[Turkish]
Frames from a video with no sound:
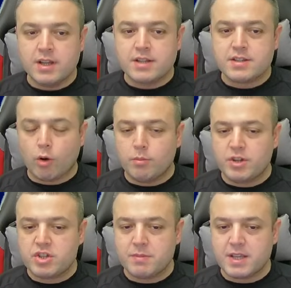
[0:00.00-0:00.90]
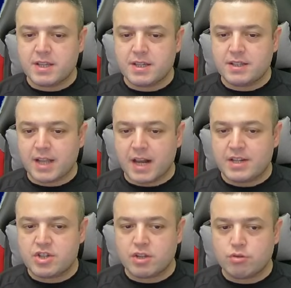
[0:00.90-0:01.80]
savunmacı beki
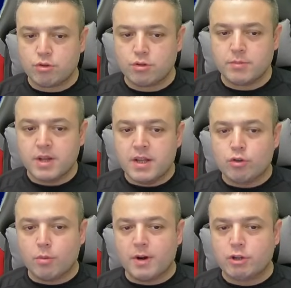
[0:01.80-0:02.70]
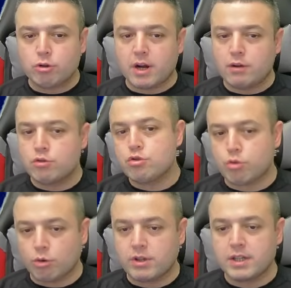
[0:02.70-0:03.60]
tercih ediyorum. Roberto Carlos'u
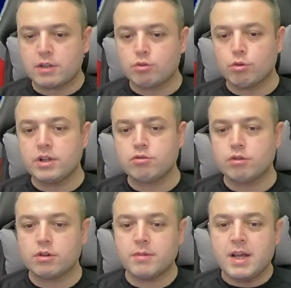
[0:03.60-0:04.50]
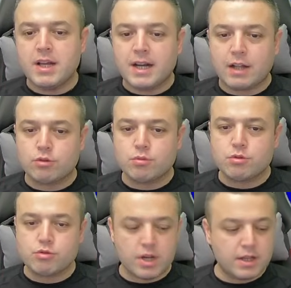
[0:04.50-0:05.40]
sol kanatta oynatıyorum. Kadromuzu
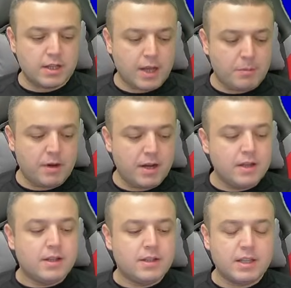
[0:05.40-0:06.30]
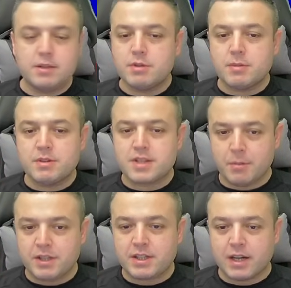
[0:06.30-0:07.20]
bu şekilde ama dediğim gibi
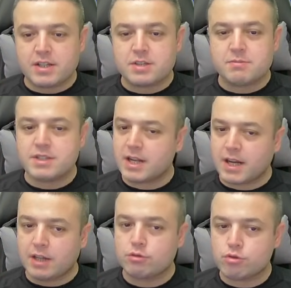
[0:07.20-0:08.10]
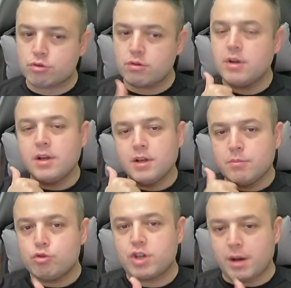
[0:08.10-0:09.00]
Samet kardeşimizin de kadrosu
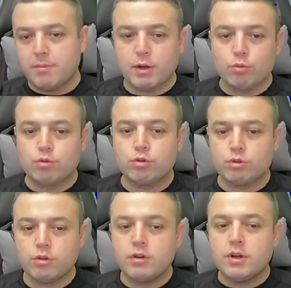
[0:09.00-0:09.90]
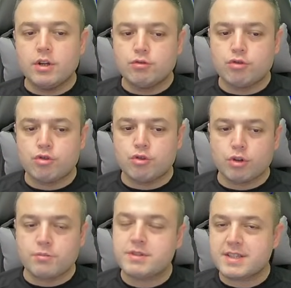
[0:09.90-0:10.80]
mükemmel olduğunu
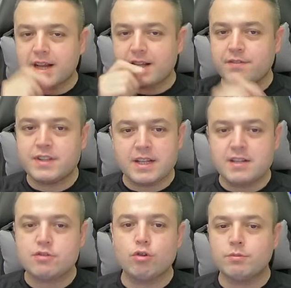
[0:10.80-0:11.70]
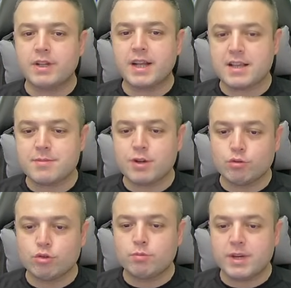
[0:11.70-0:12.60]
düşünüyorum. Sizler de fikirlerinizi yorumlara yazmayı
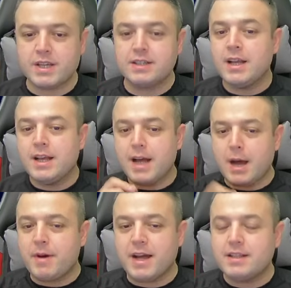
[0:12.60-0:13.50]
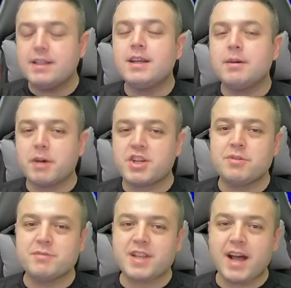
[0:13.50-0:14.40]
unutmayın. Hemen
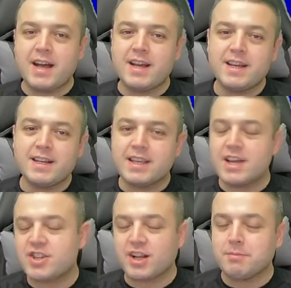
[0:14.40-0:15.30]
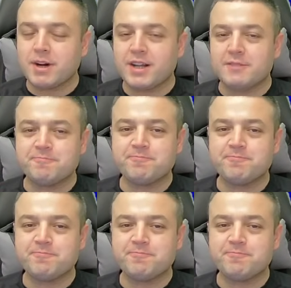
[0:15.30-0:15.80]
maçımıza geçelim bakalım.